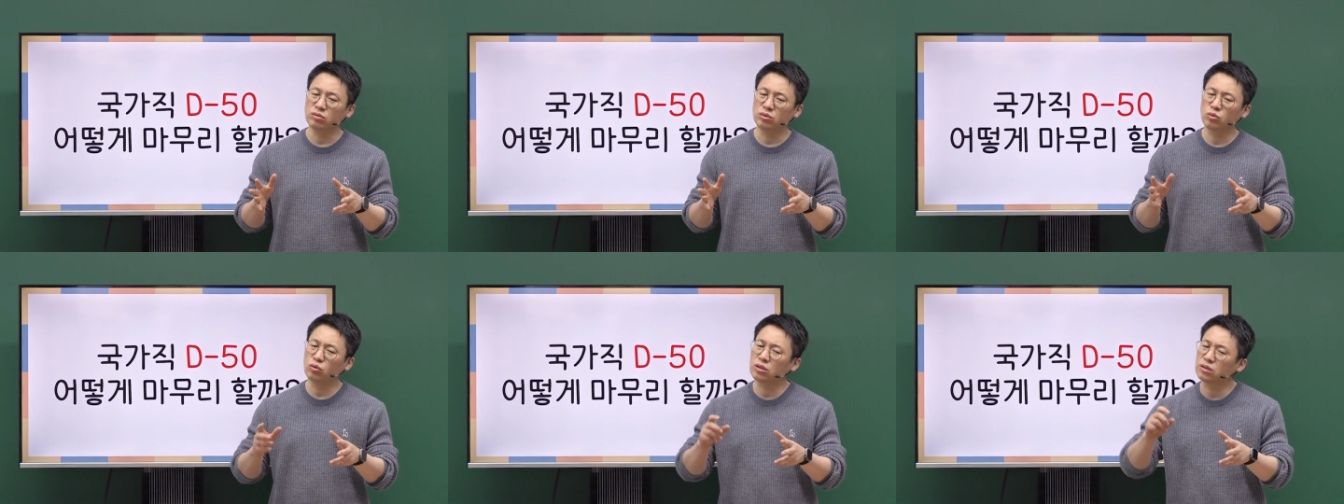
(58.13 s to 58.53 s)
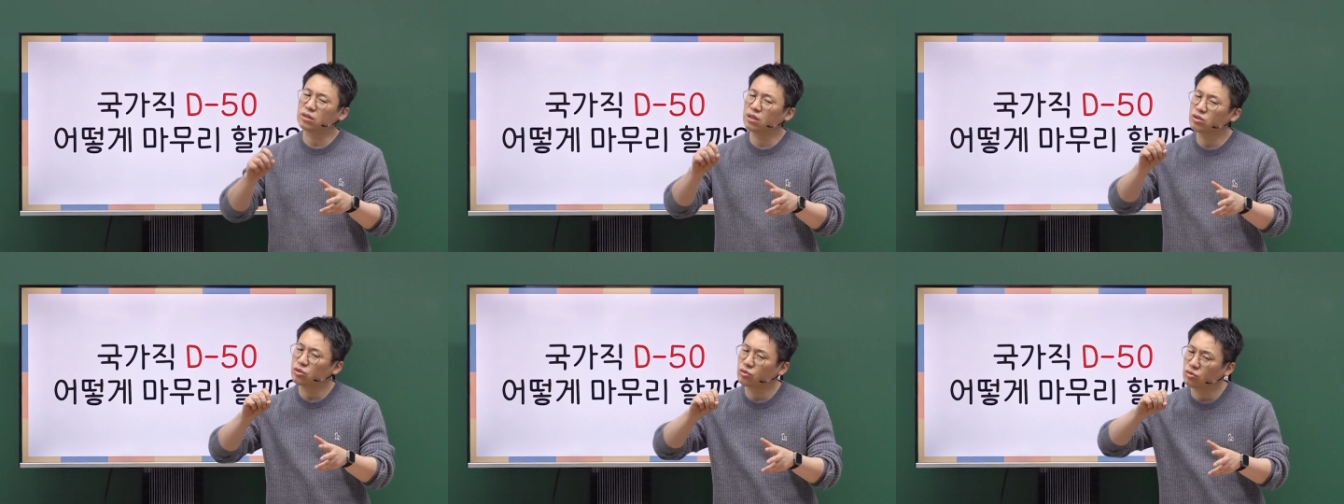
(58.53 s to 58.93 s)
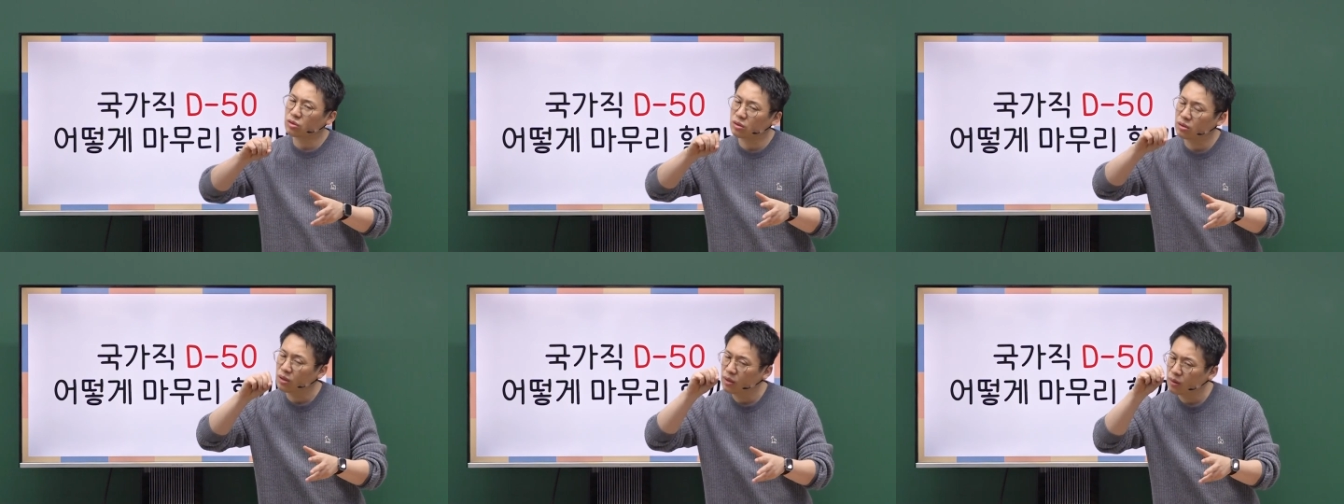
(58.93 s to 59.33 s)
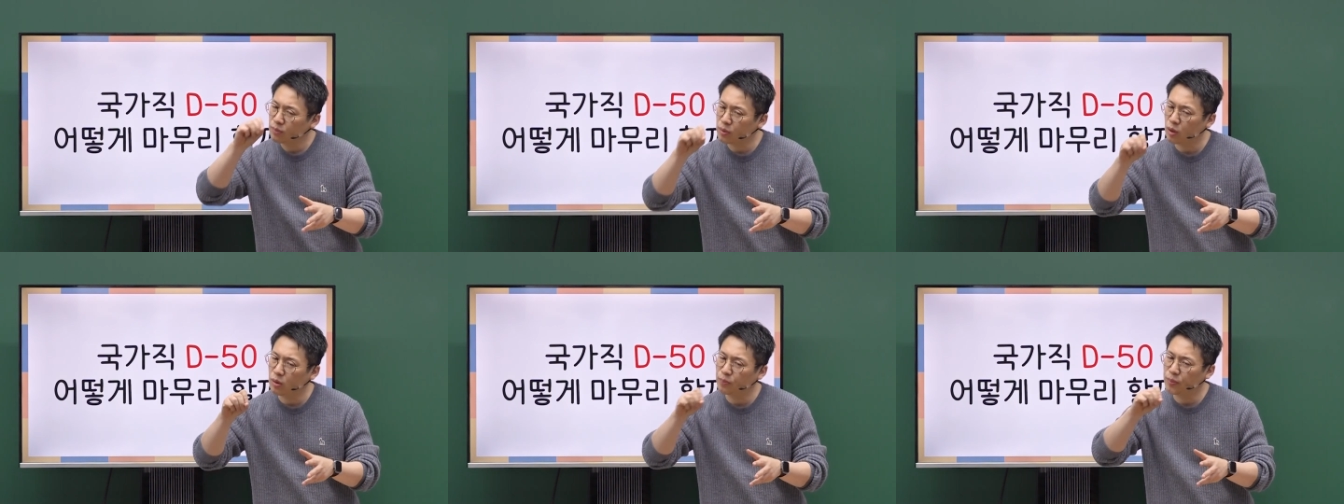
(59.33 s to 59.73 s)
또 그때 쳤던
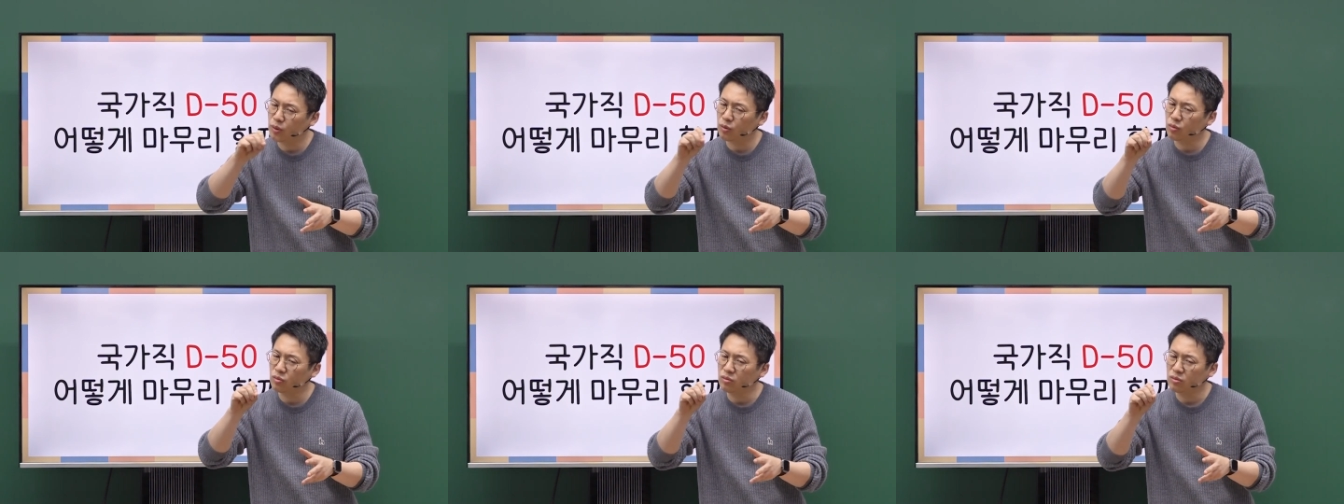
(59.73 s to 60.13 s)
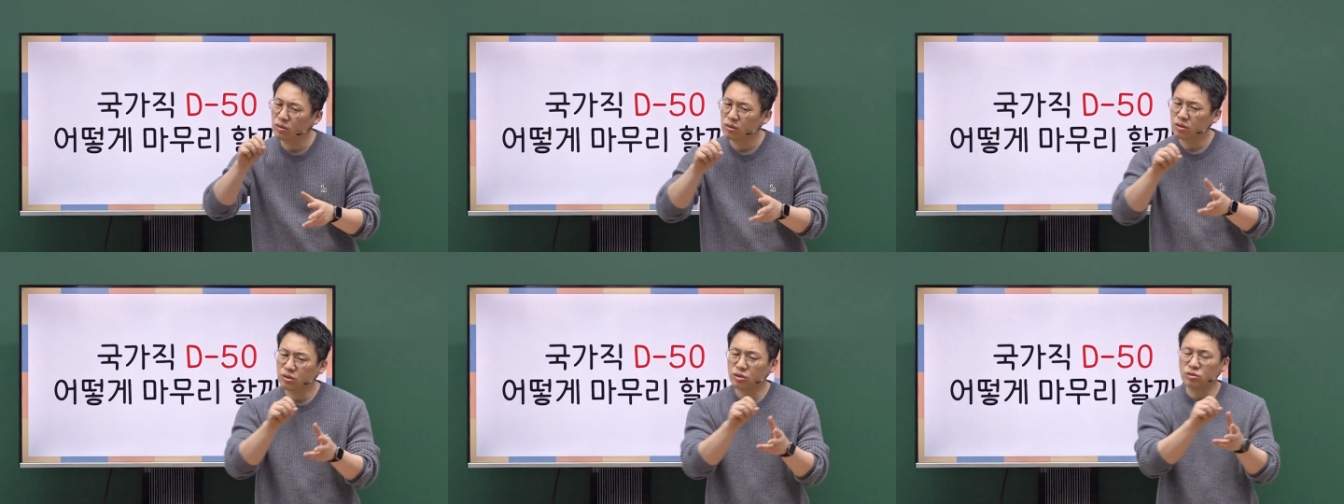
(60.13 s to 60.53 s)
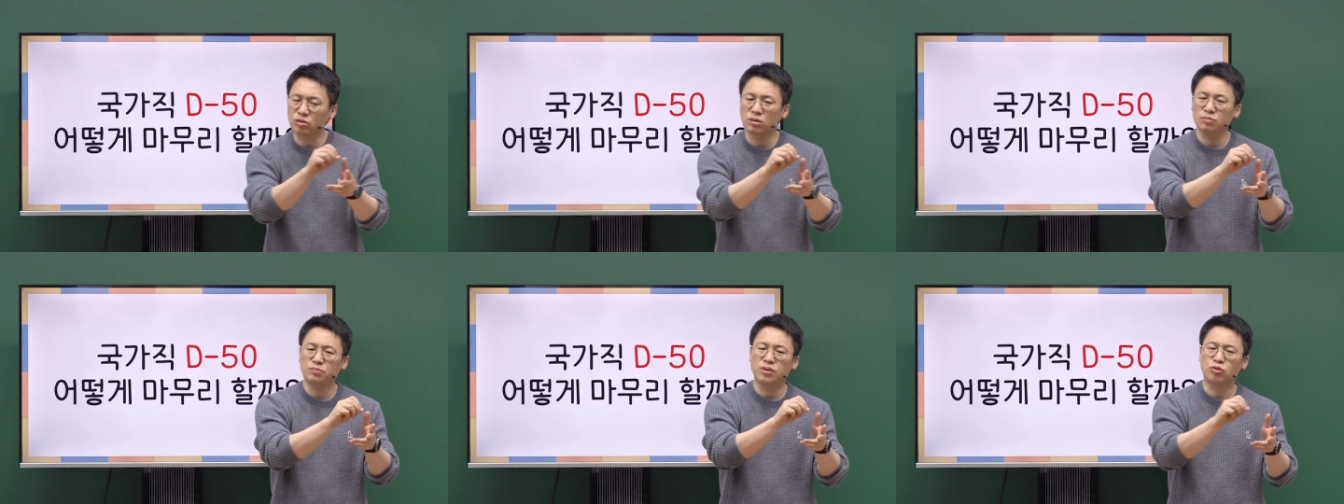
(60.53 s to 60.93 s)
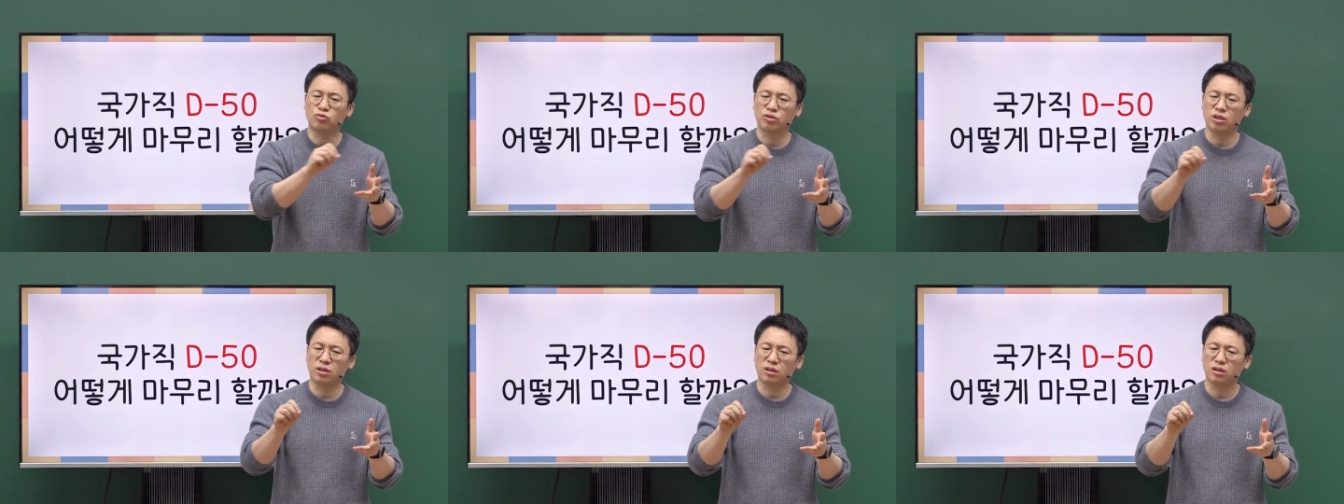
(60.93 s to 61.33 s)
별표, 쳤던
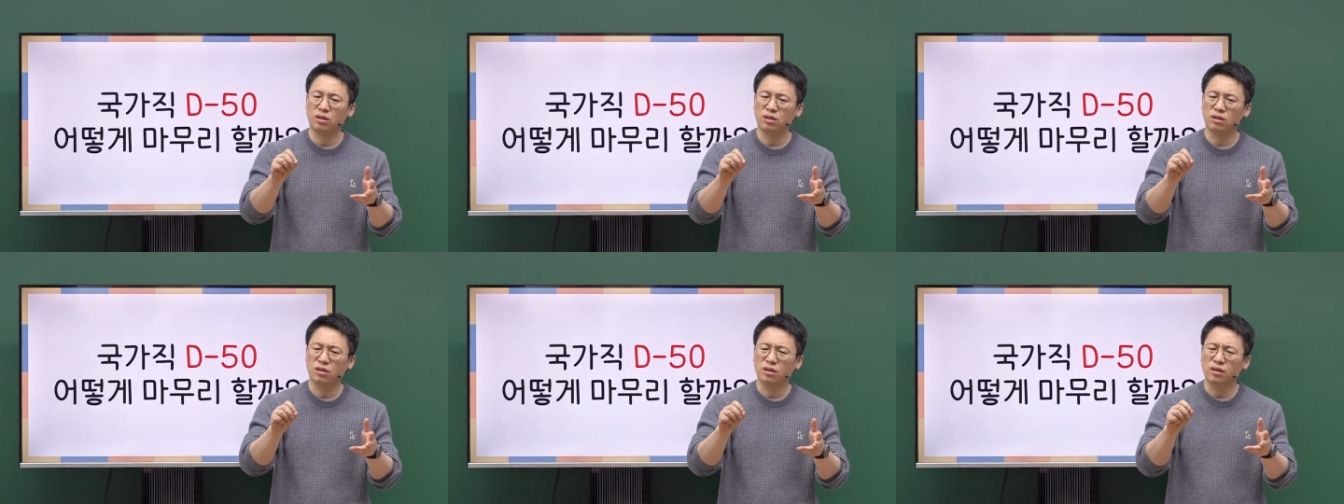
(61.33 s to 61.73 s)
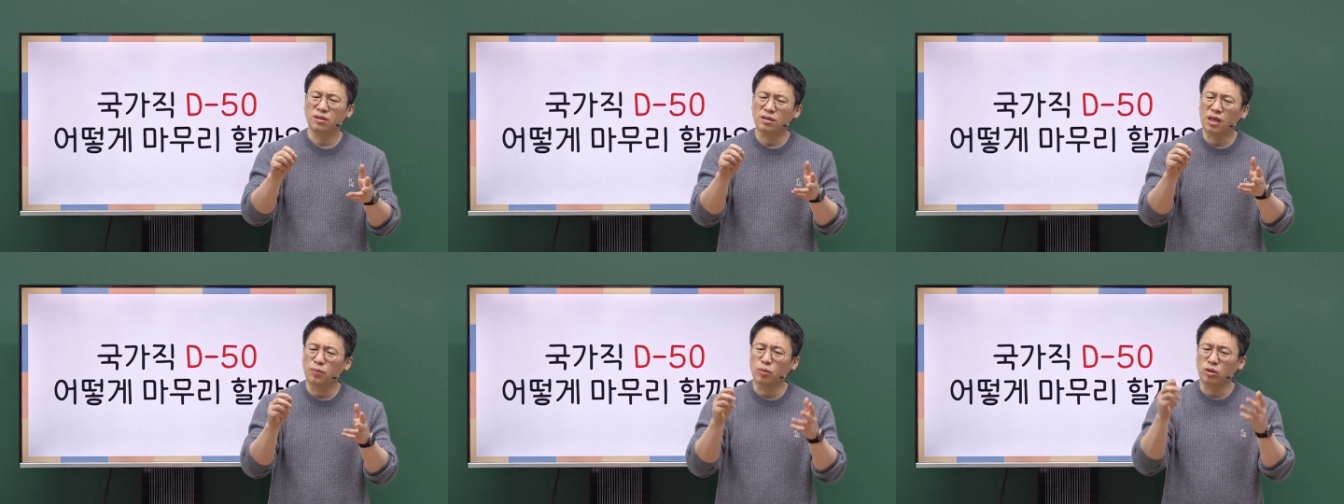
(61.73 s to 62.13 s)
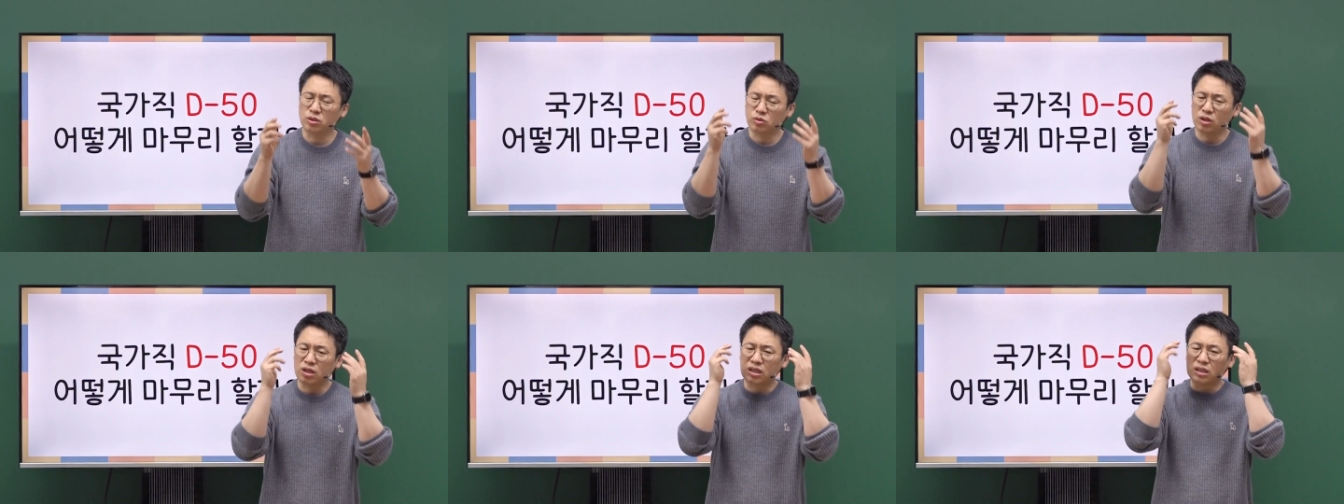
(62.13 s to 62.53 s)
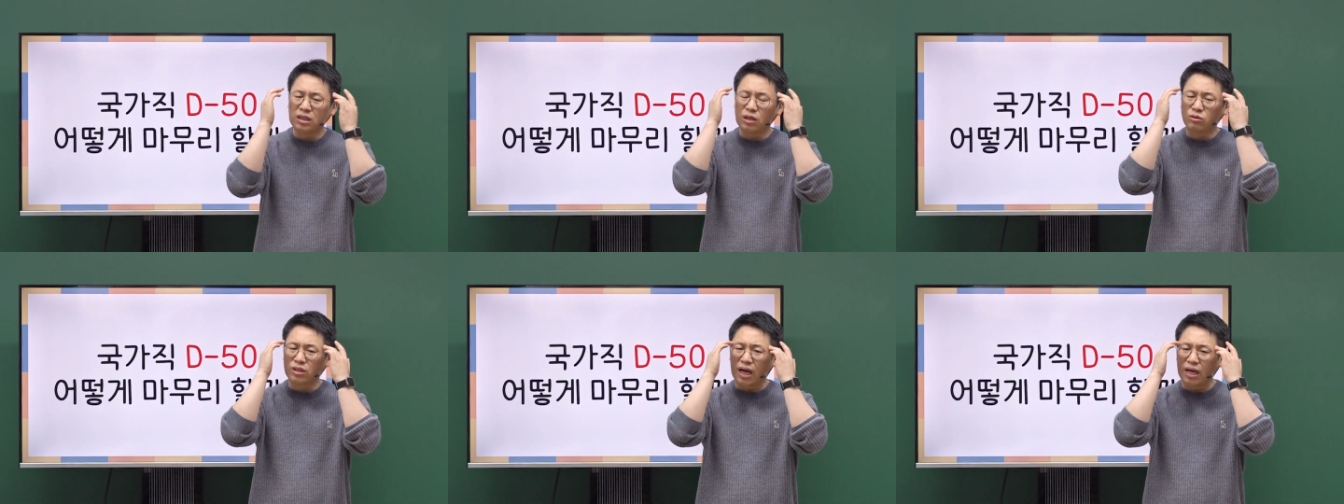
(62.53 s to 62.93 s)
밑줄이 내 머릿속에
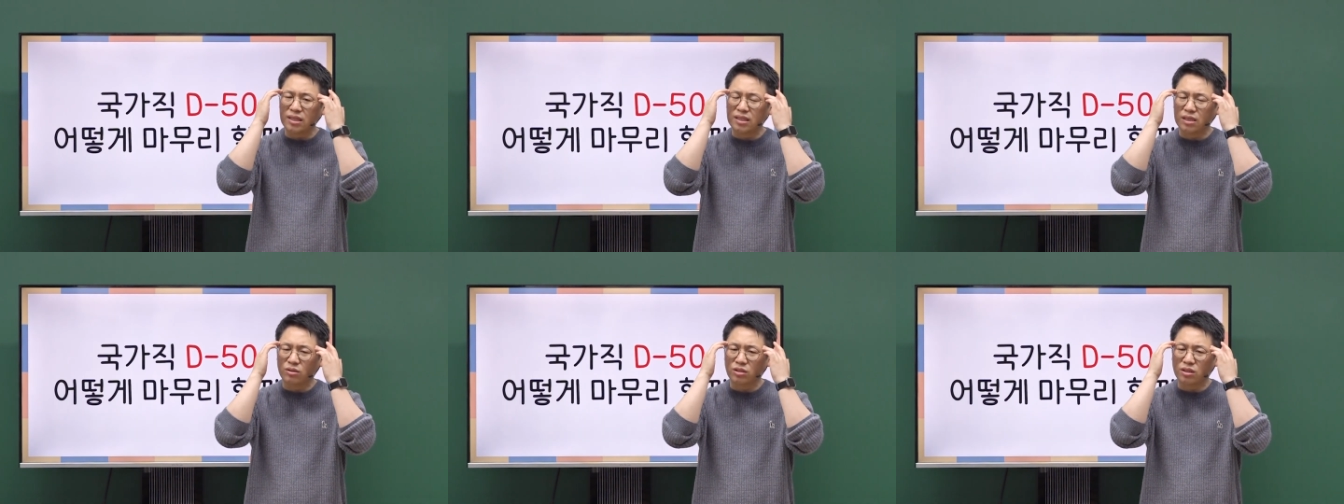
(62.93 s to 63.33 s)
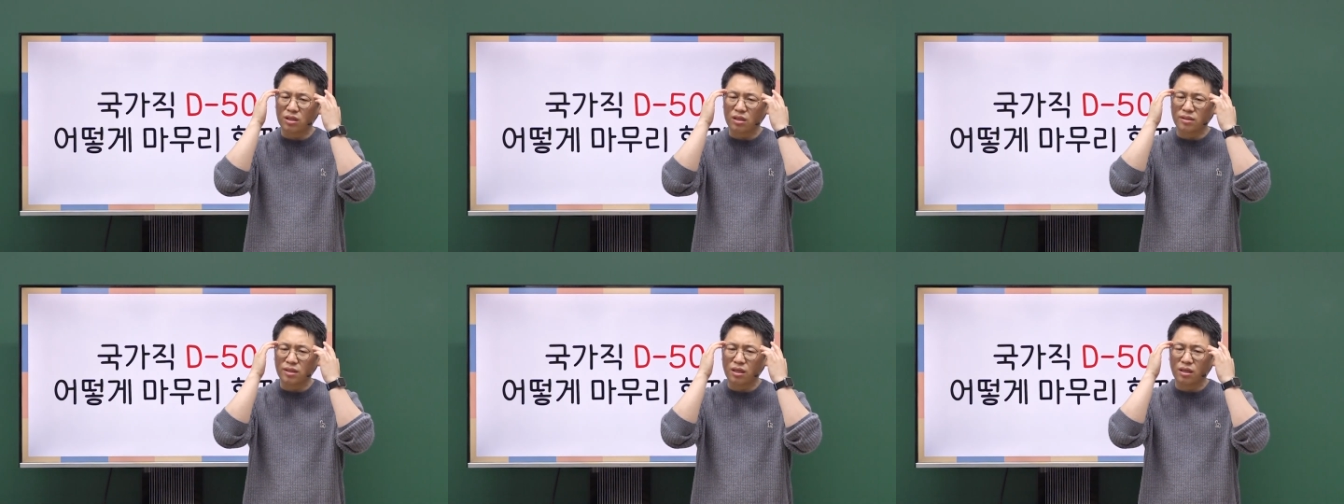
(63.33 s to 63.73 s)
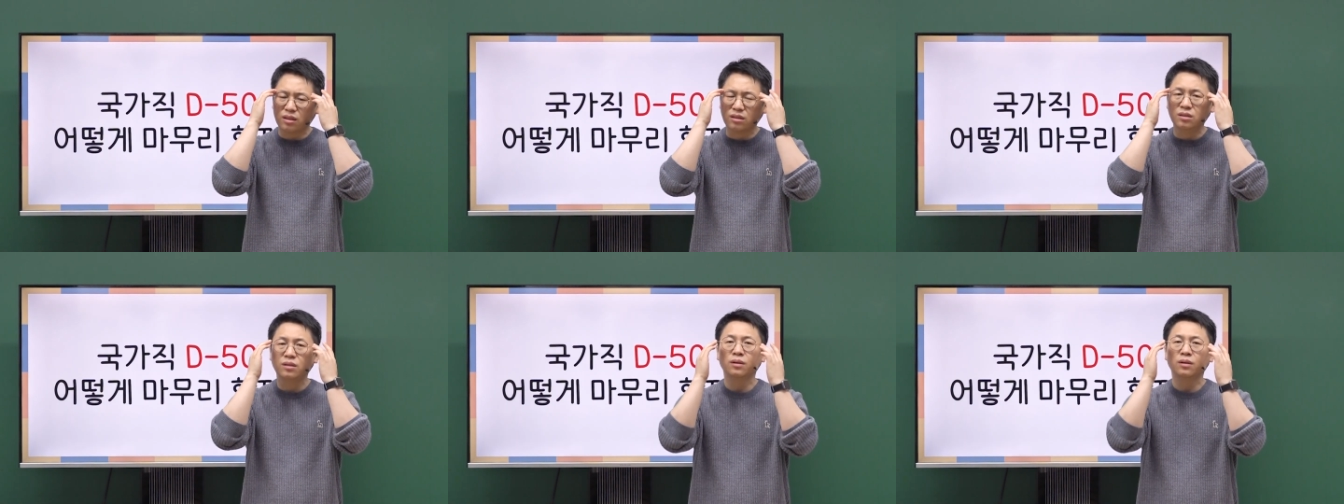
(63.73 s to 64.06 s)
그대로 다 있을 것이라는 생각은